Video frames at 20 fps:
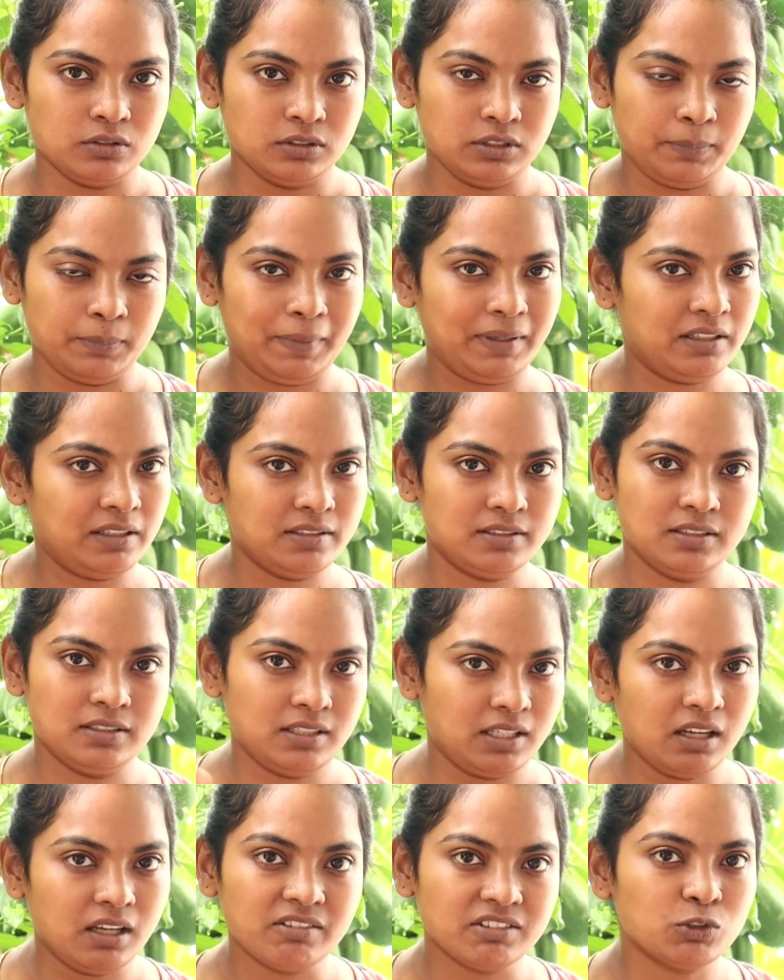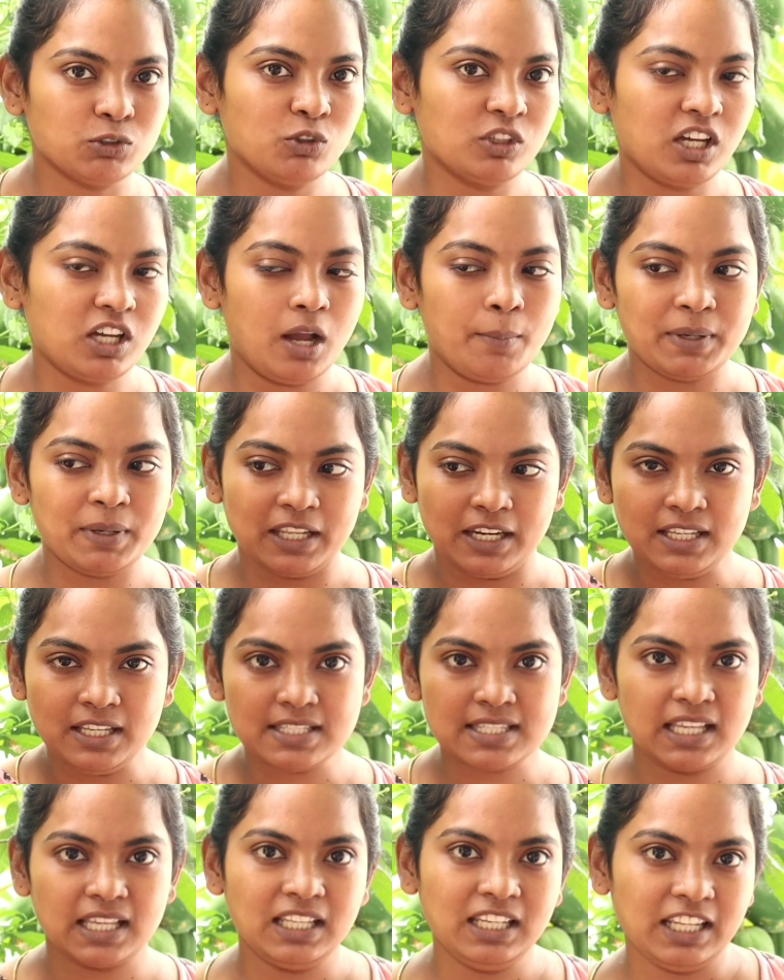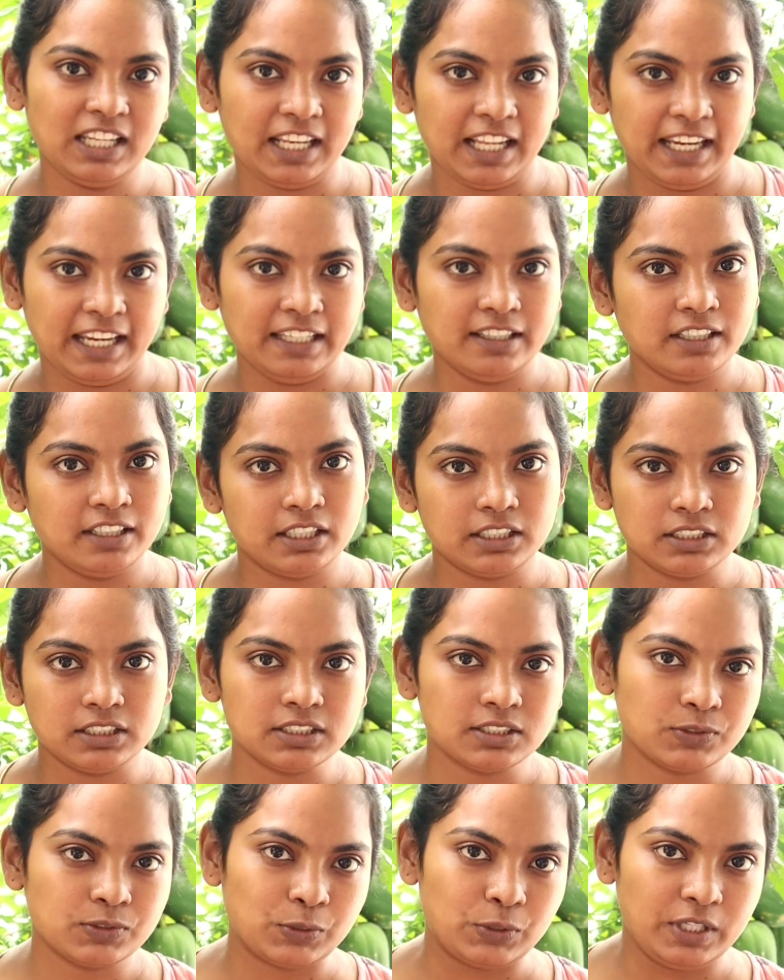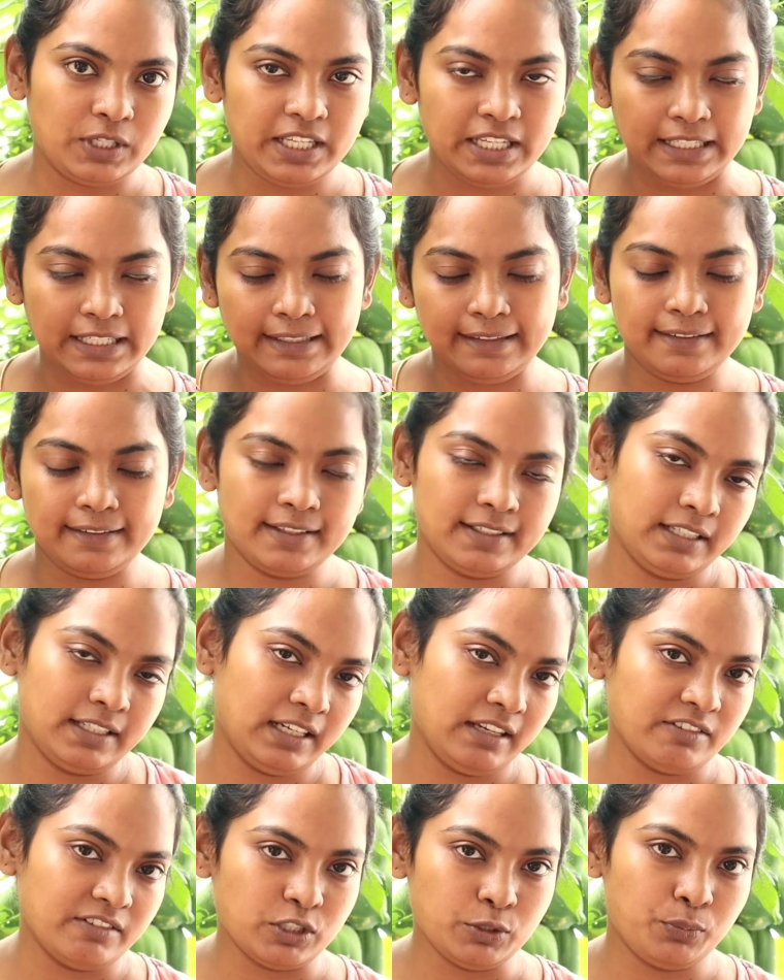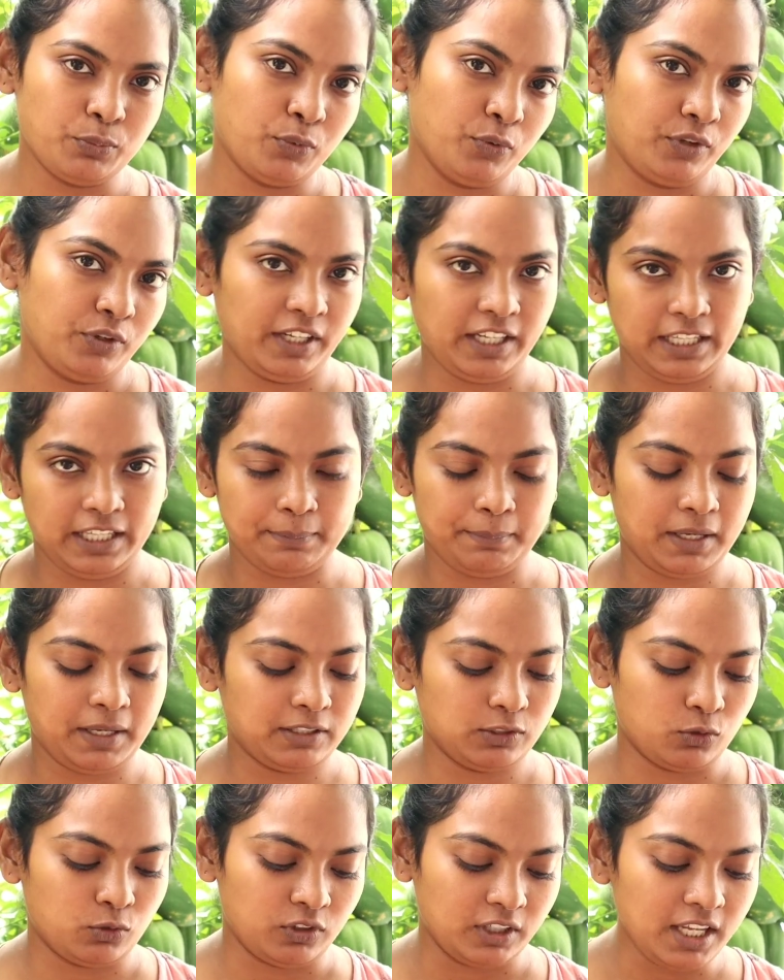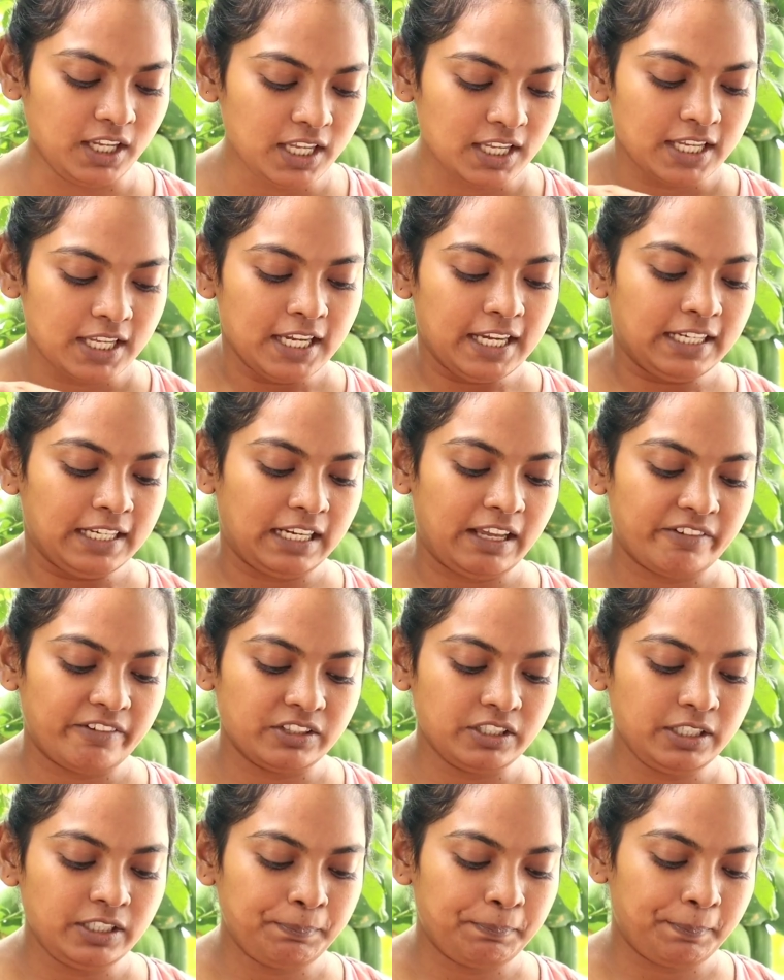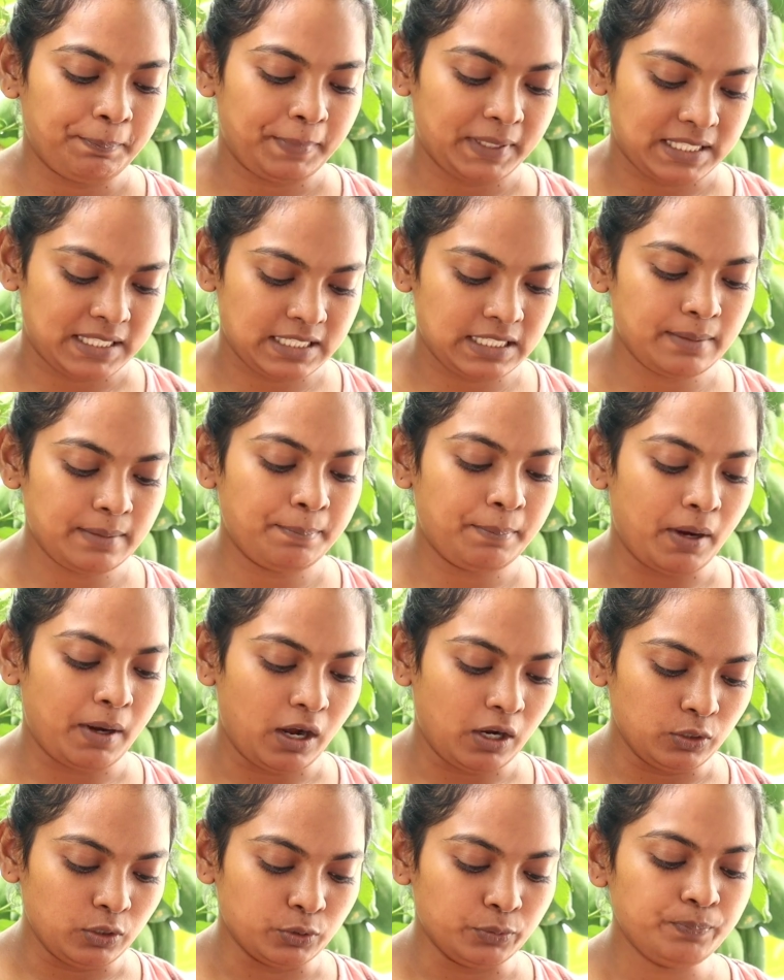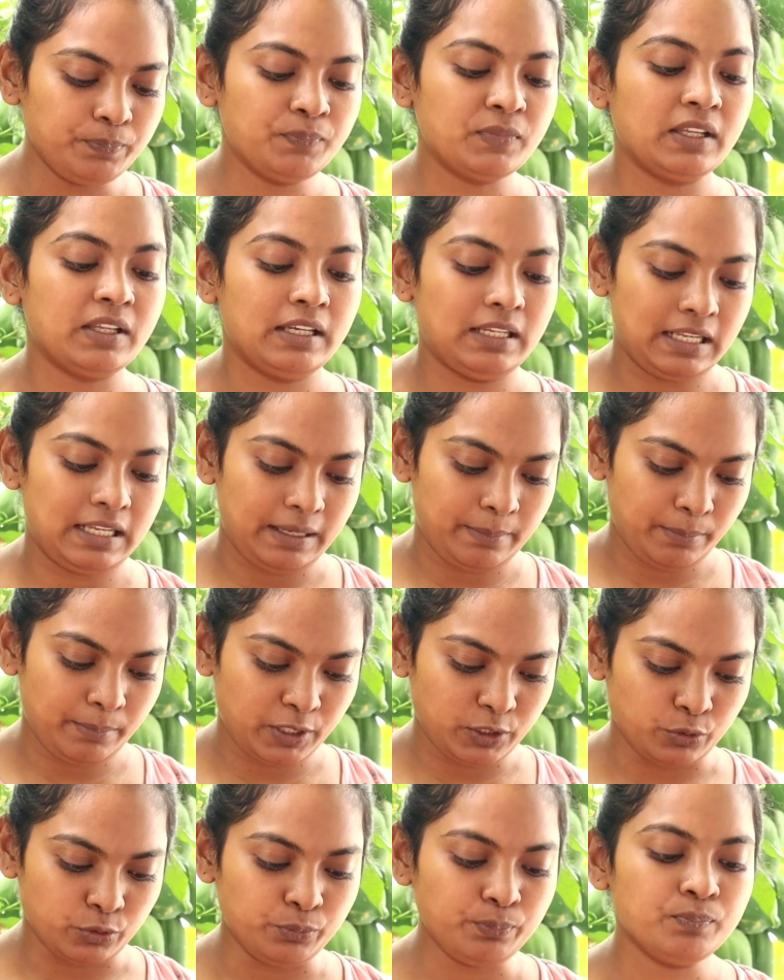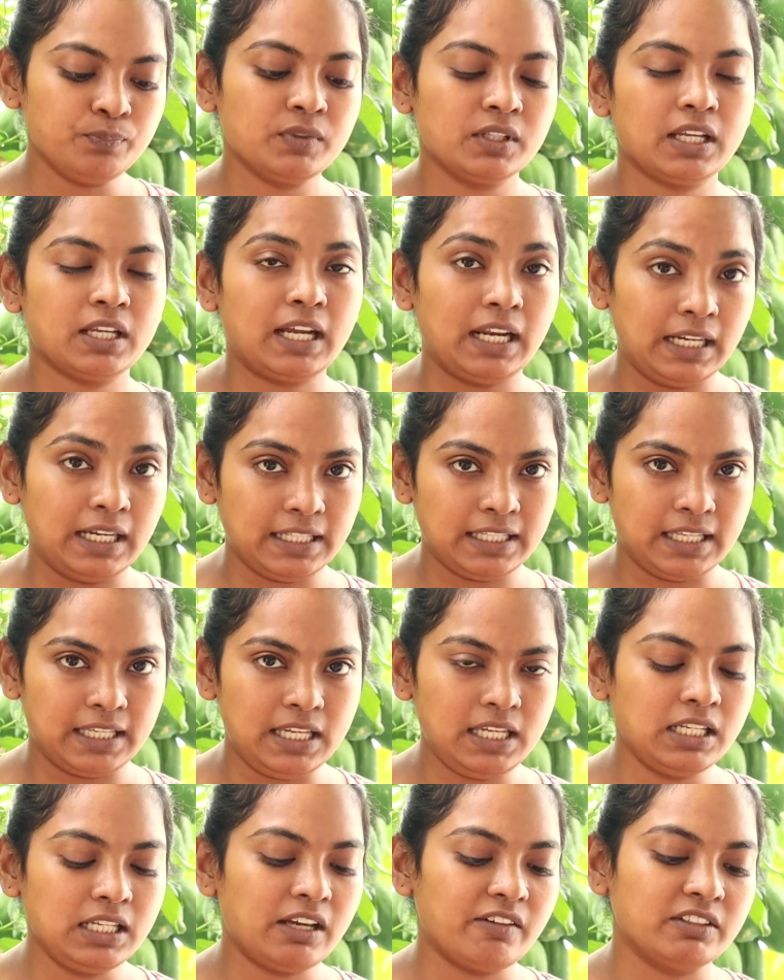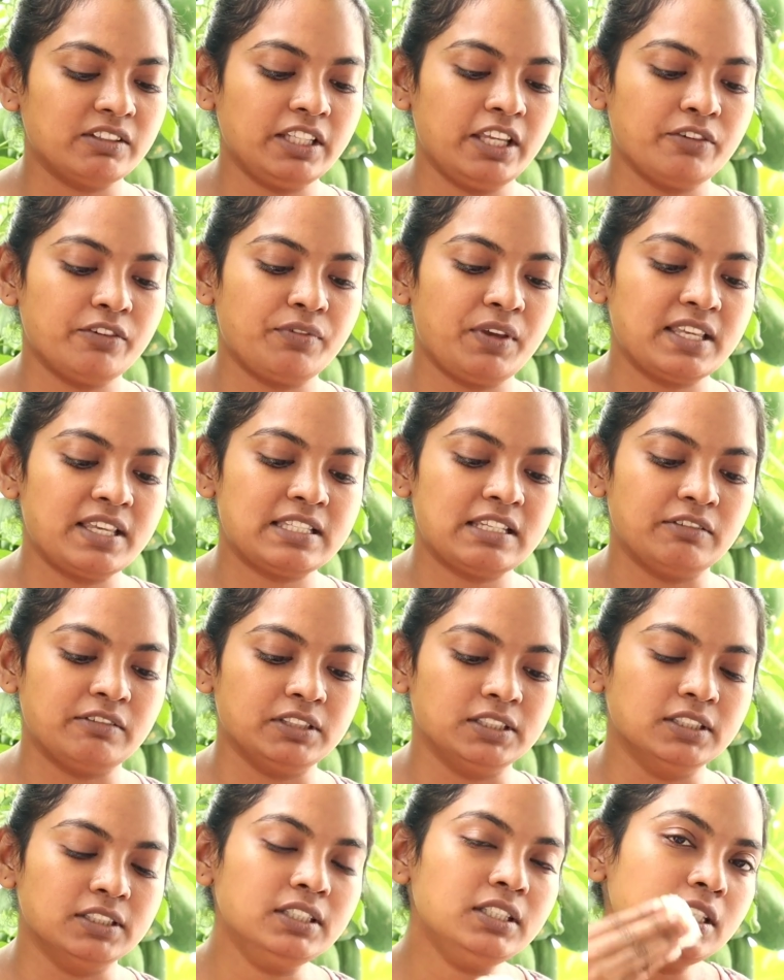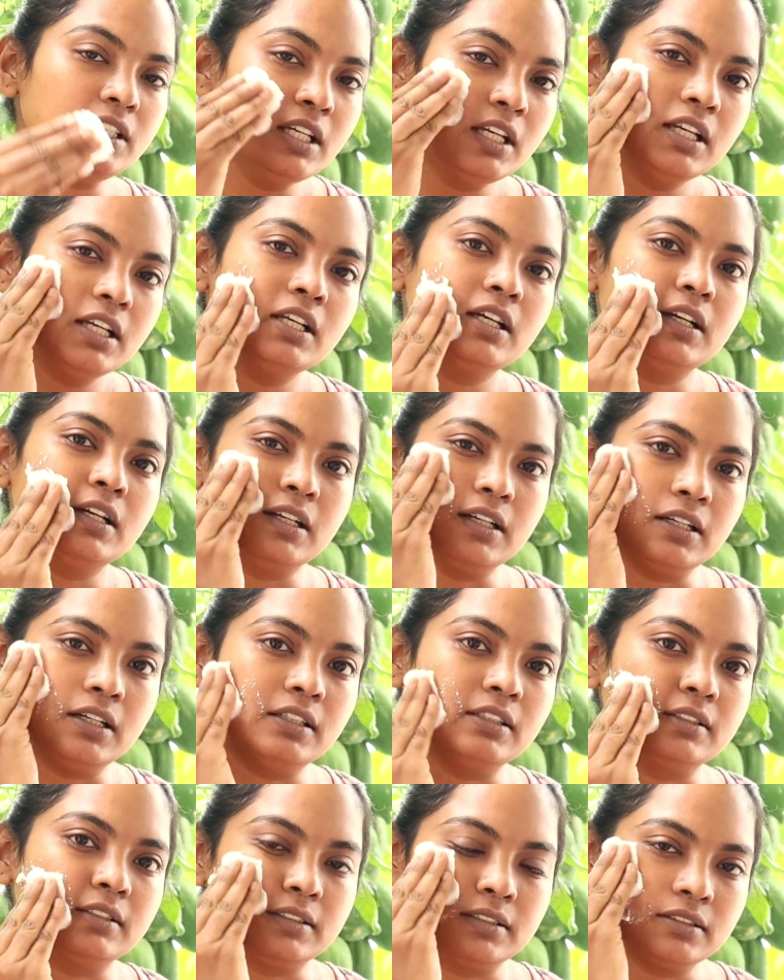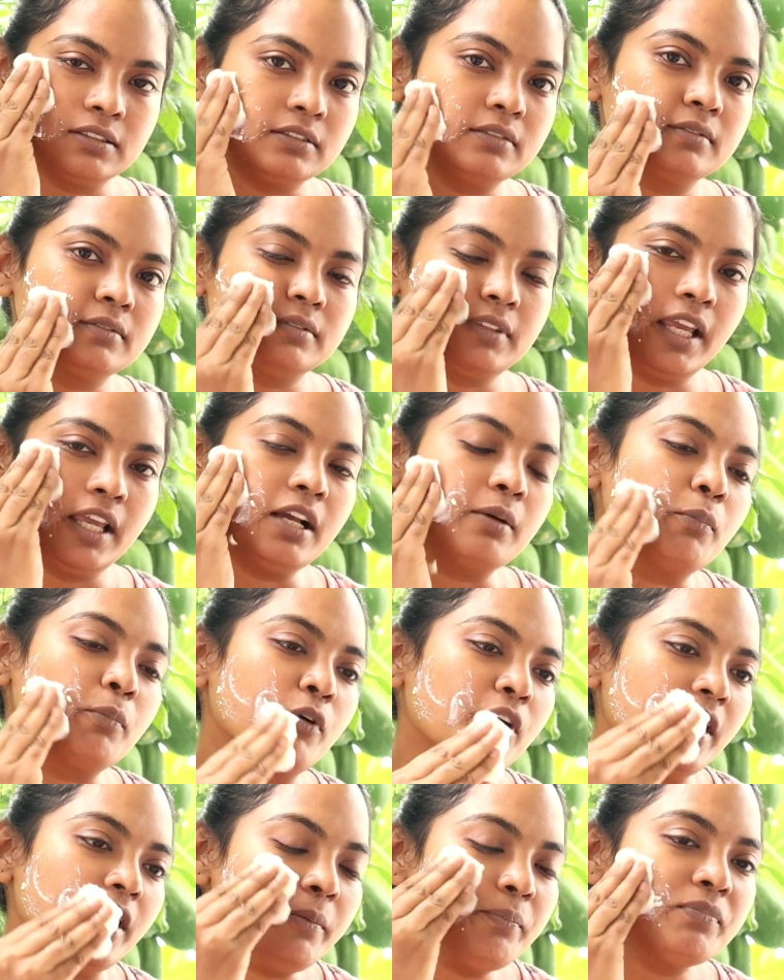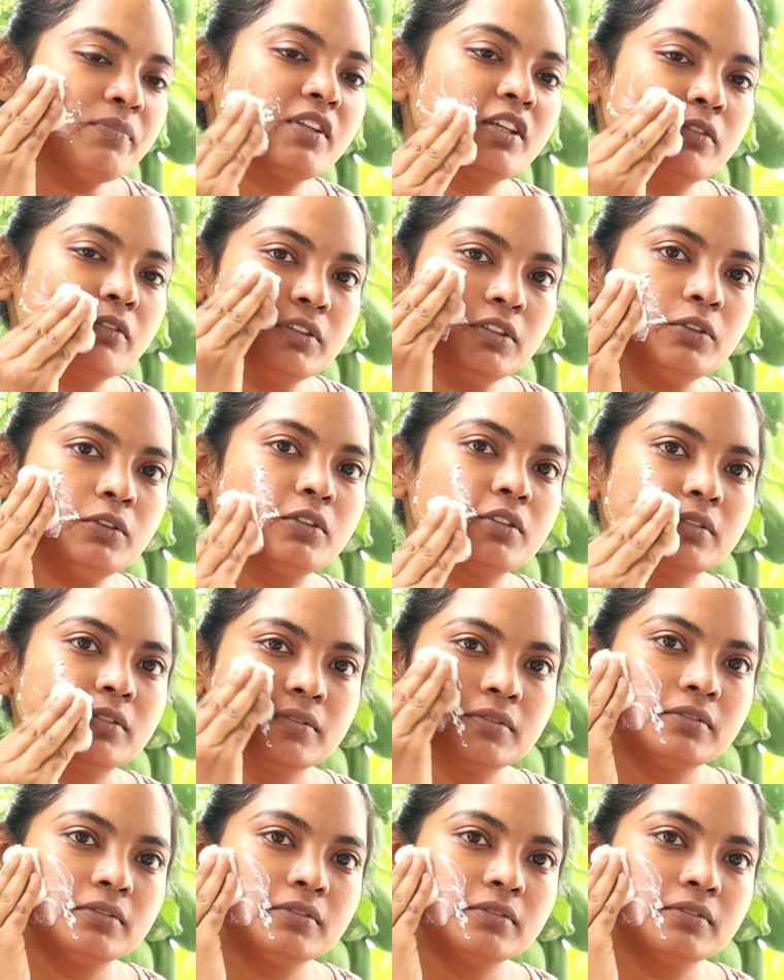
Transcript: இந்த பண்ணுறது இதெல்லாம் வந்து உங்களுக்கு காமிக்கல சைடில் நான் என்னென்னு சொல்லி இன்க்ரீடியண்ட்டெல்லாம் வந்து போடுறேன் நீங்கள் பார்த்துக்கோங்க நான் வந்து பச்சை பாலும் லெமனும் கலக்கி நான் வந்து என் ஃபேஸில் வந்து தேக்க போகிறேன் இது வந்து ஒரு